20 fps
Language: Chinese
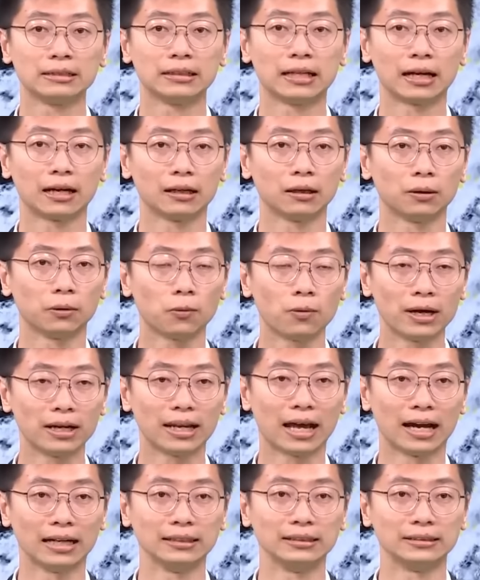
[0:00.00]
那未
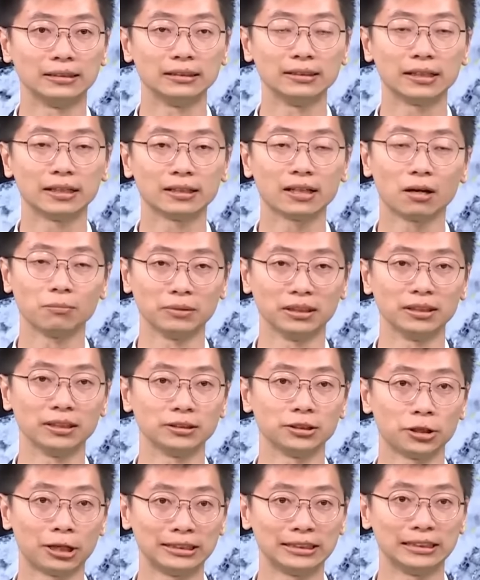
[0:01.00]
来今天到明天这段